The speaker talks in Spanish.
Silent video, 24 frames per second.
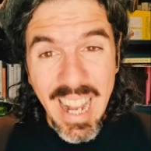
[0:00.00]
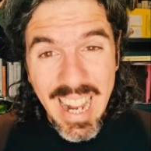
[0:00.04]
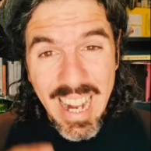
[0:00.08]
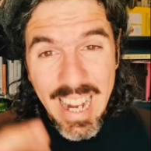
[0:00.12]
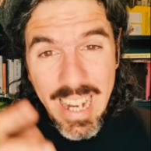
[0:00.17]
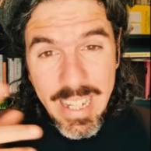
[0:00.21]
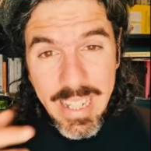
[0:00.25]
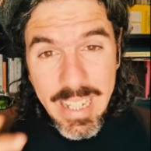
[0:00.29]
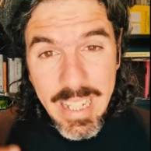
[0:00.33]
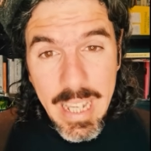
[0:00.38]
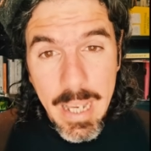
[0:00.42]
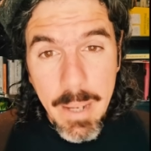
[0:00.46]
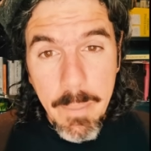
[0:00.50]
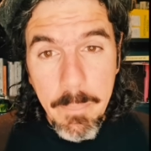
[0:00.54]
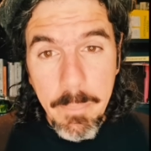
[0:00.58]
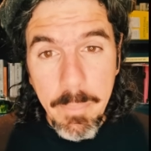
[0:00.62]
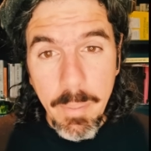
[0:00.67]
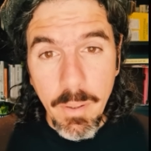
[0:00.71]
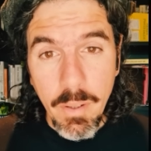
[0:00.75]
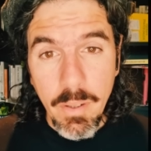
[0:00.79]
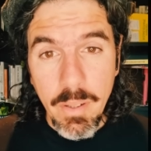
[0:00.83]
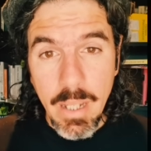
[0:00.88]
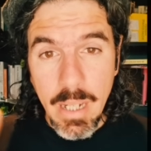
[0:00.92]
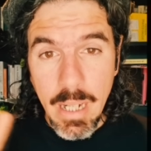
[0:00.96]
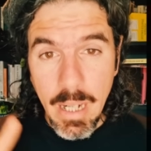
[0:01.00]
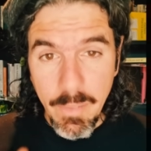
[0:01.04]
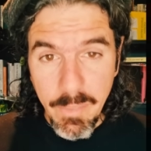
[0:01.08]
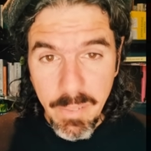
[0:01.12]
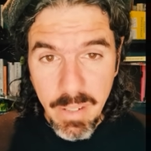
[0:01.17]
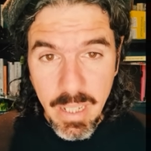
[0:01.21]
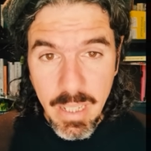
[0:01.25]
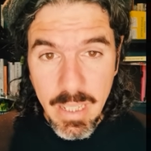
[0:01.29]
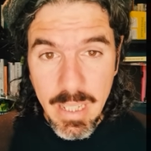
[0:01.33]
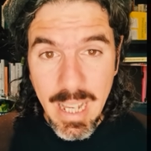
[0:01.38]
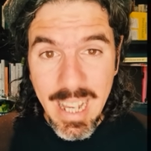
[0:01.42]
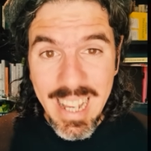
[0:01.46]
El tiempo de la
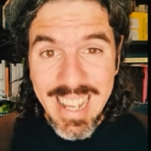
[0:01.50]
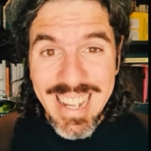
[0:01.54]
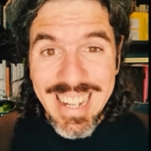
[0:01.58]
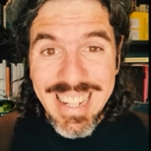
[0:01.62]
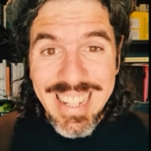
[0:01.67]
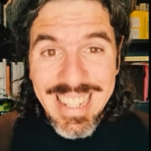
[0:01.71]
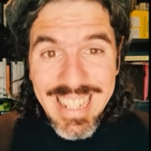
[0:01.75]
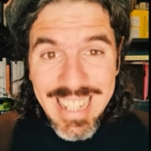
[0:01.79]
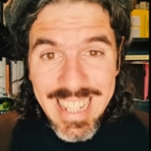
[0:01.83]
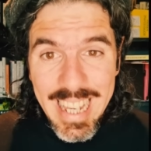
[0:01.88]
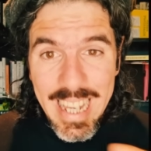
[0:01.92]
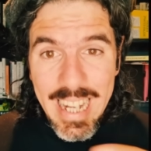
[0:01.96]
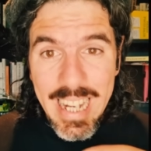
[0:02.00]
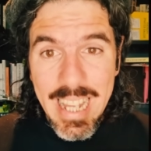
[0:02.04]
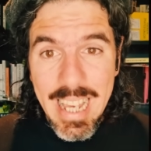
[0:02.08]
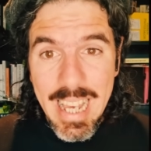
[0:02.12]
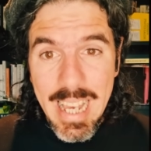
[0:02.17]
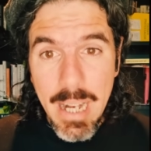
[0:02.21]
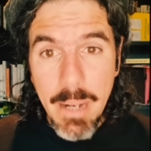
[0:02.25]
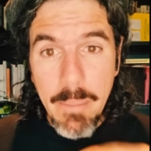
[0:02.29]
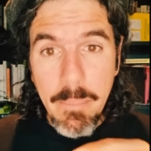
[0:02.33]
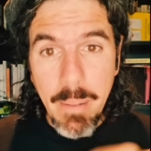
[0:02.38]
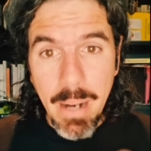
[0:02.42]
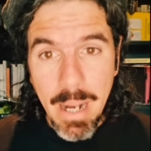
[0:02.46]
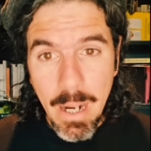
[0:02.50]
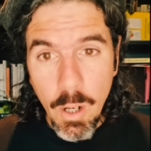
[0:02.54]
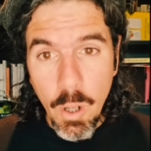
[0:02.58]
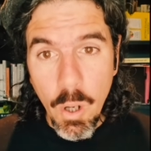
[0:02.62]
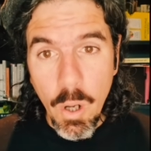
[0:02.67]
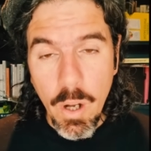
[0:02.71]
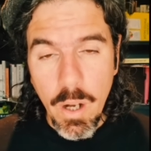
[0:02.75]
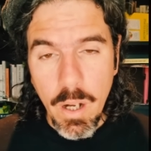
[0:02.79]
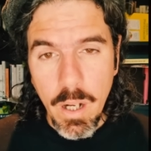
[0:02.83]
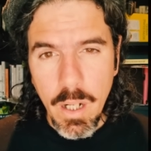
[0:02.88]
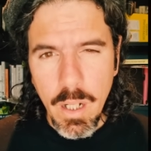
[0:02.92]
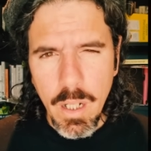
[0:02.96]
vida tiene el
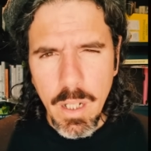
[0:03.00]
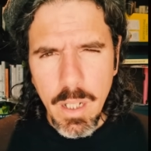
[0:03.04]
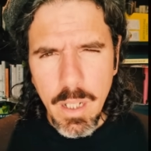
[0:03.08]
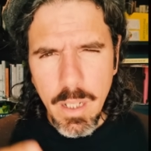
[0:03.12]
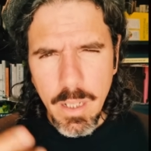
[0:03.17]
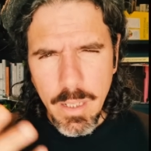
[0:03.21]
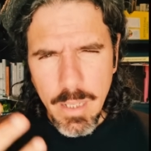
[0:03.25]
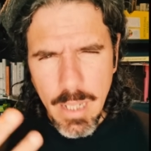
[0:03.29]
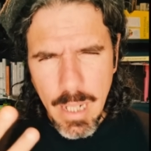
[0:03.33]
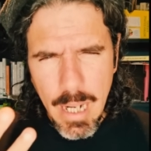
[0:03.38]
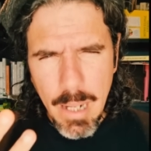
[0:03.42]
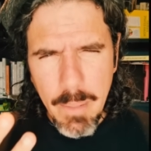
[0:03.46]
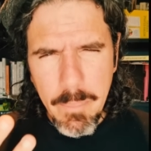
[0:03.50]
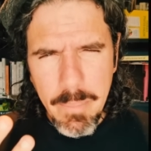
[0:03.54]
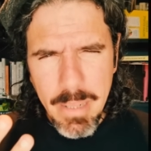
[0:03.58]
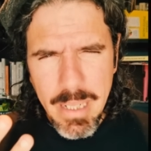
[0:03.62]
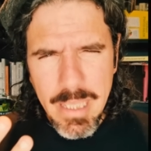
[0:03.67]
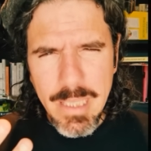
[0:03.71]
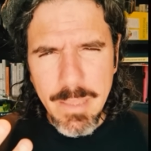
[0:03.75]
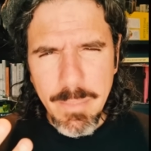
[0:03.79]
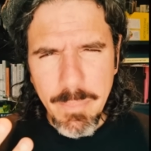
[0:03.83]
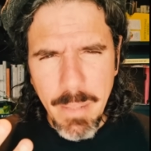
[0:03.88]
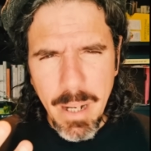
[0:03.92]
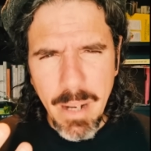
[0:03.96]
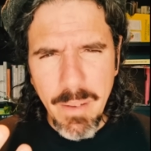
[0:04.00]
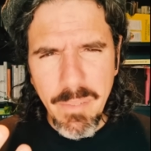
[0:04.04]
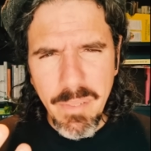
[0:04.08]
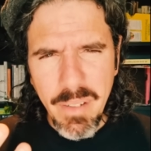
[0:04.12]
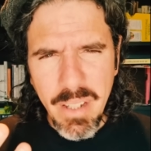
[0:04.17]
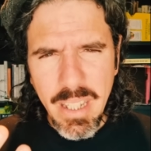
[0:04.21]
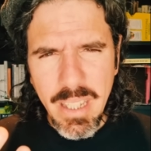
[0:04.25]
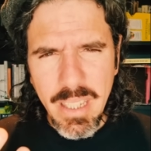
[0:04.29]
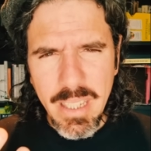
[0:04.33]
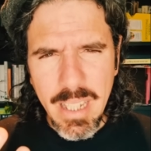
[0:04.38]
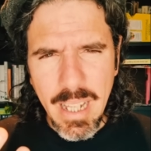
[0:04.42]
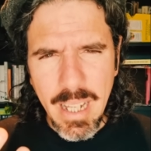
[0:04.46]
valor de la misma
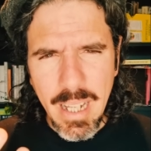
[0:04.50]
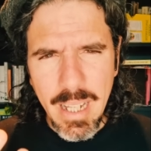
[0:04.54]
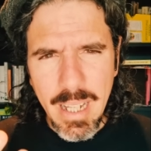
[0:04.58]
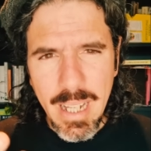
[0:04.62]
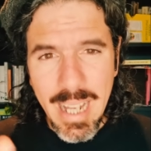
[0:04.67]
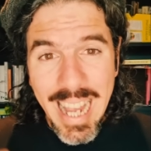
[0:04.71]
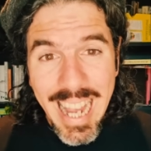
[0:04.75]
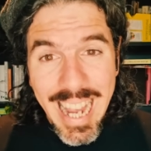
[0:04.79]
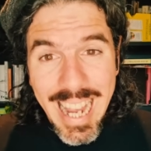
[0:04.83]
vida.